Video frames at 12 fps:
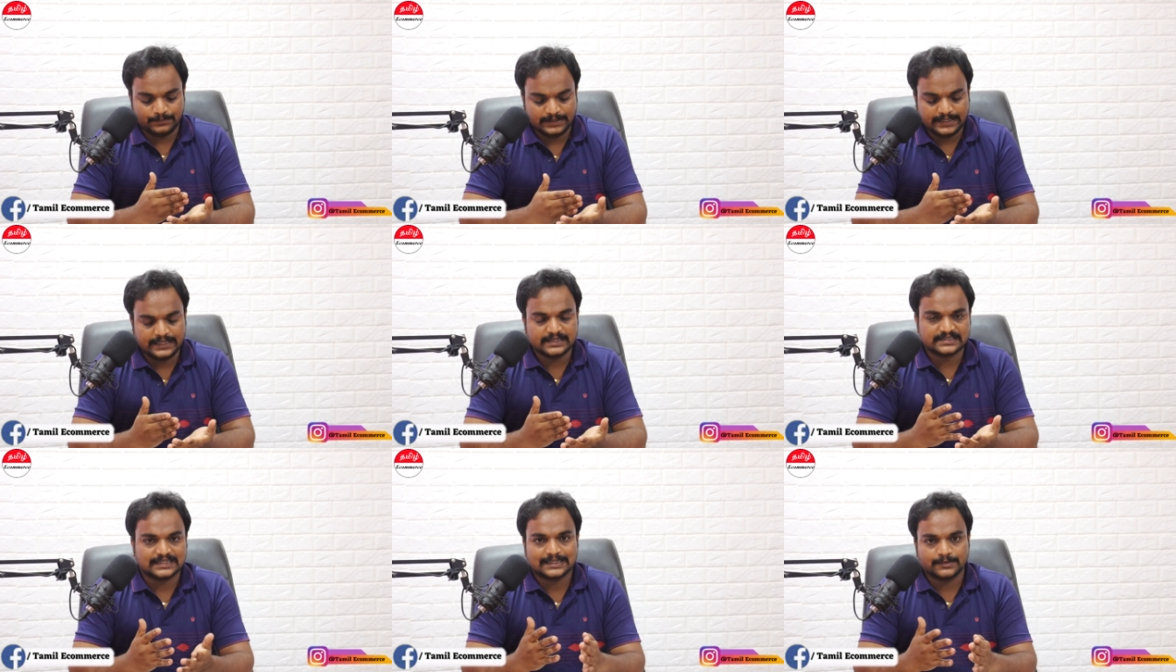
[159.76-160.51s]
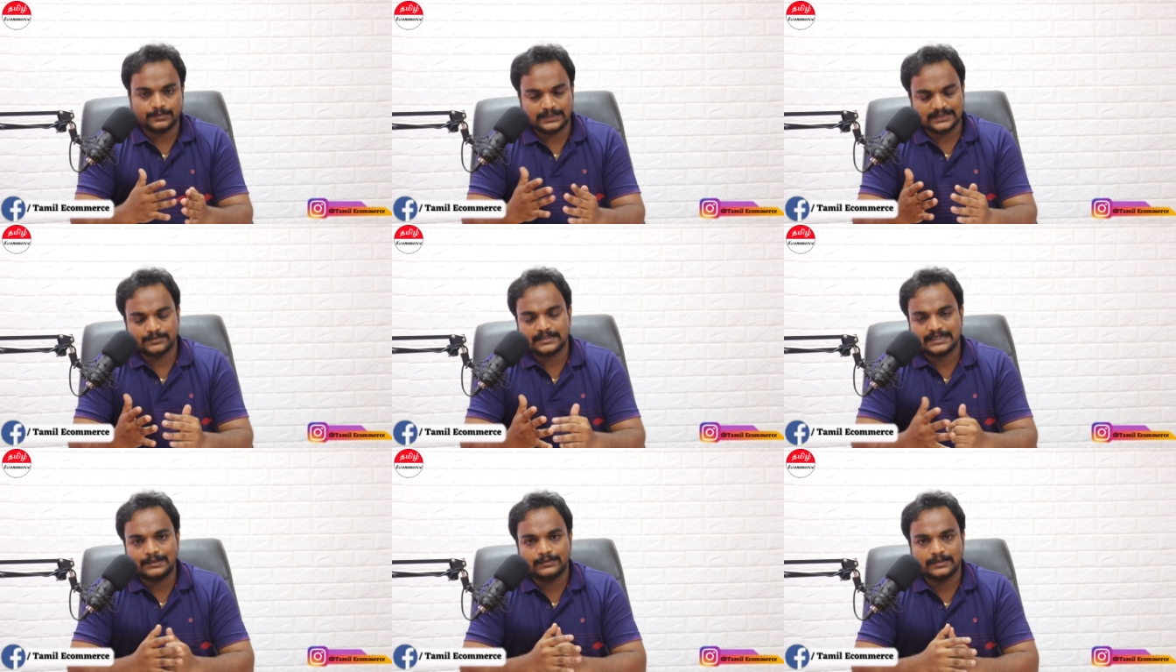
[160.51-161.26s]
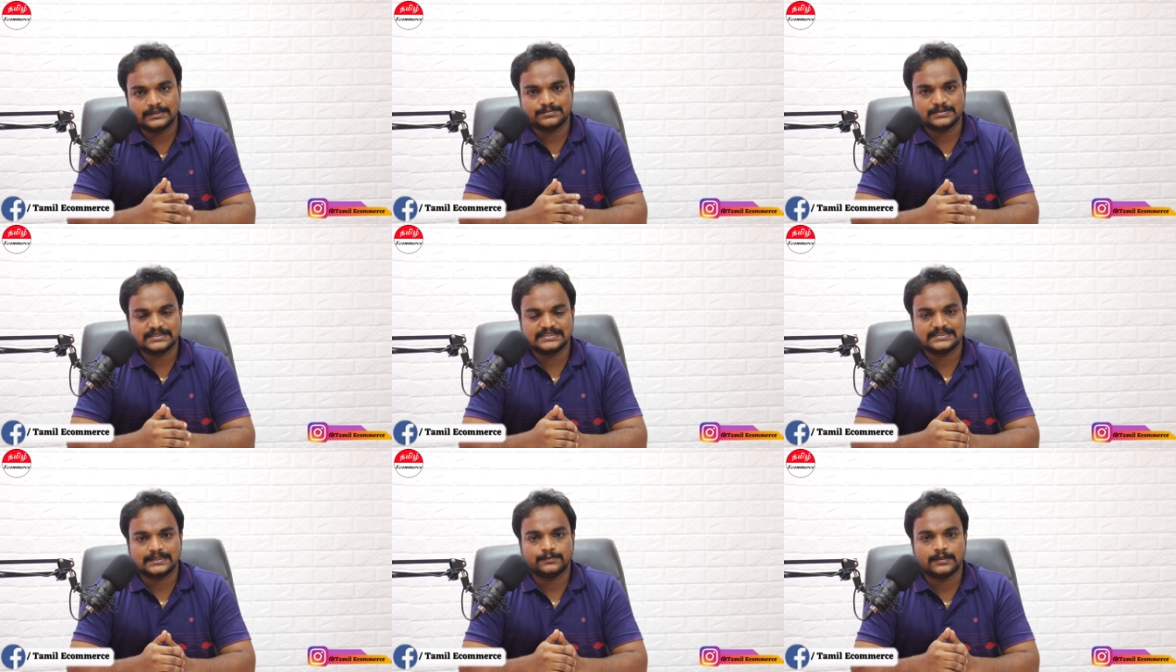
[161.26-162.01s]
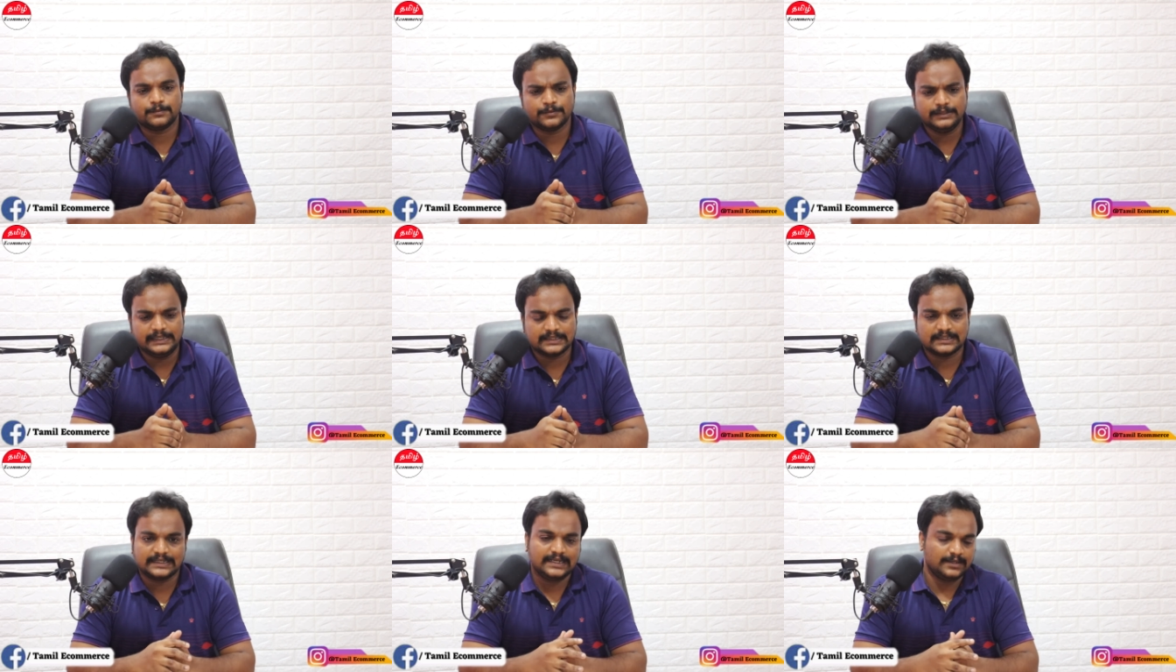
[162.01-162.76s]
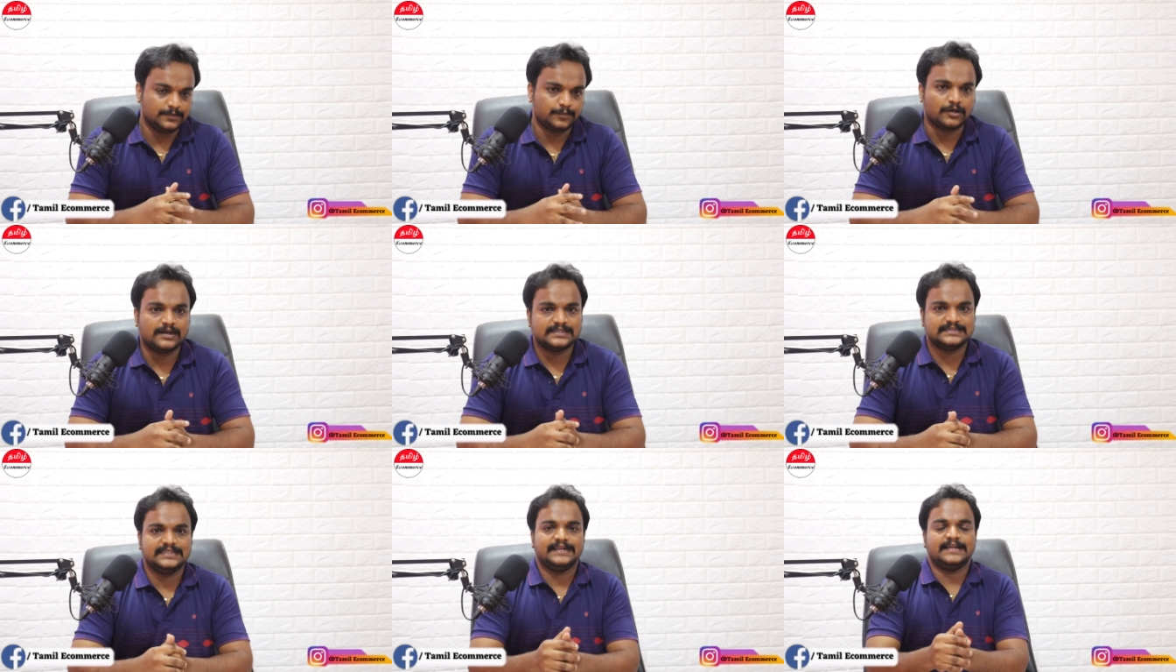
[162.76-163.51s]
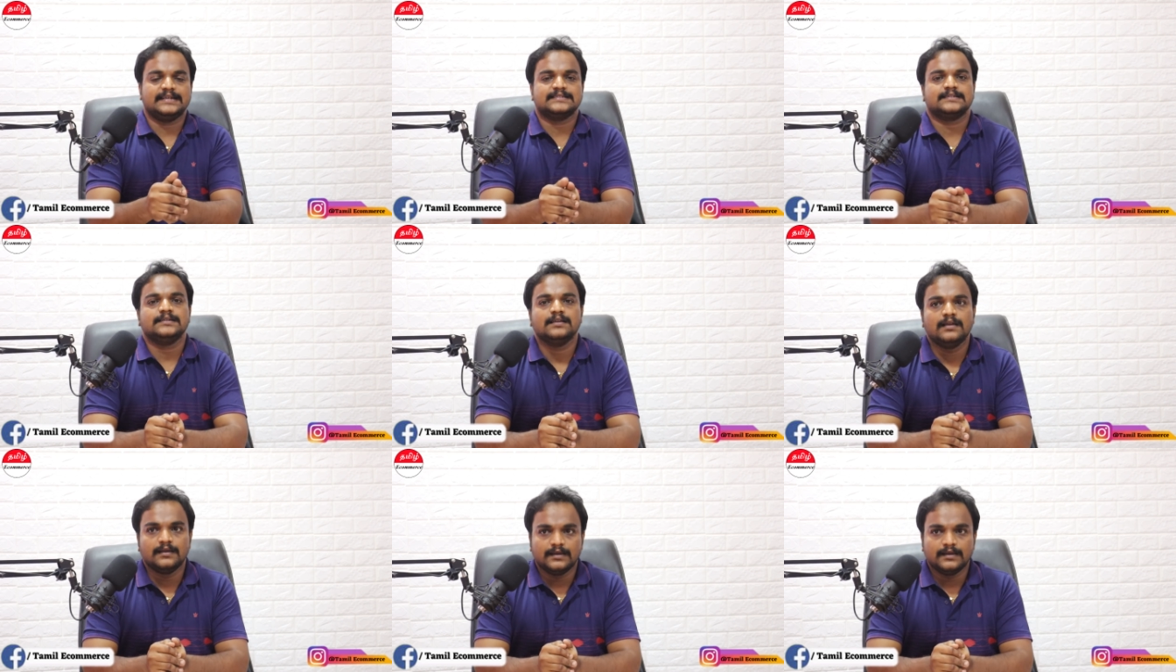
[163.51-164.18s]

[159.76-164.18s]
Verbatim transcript: எம்பிஏ ஸ்டார்ட் அப்பில் அந்த மாதிரி டைமில் பிஸ்னஸ் ஸ்டார்ட் பண்ணப்போ எனக்கு நிறைய ப்ராடக்ட்ஸ் தேடி அலைஞ்சேன்